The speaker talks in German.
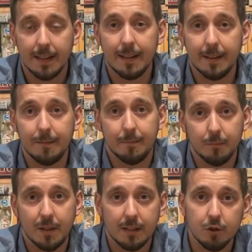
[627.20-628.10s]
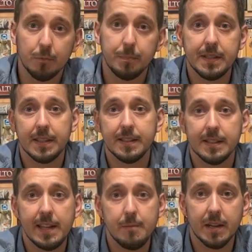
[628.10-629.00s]
äh, da ist schon ein bisschen
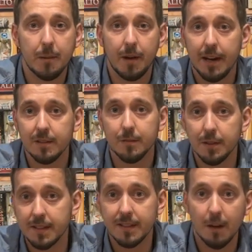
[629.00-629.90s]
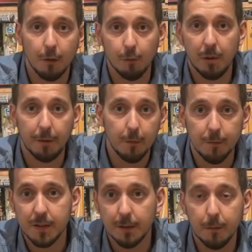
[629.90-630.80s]
Skill mit dabei, sonst wird sich ja irgendwo bei
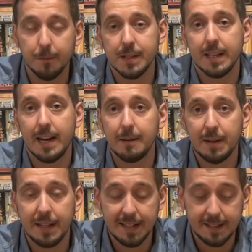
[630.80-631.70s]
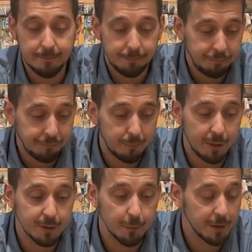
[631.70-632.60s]
50-50 einpendeln bei
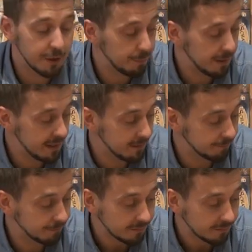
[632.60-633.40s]
so vielen Spielen.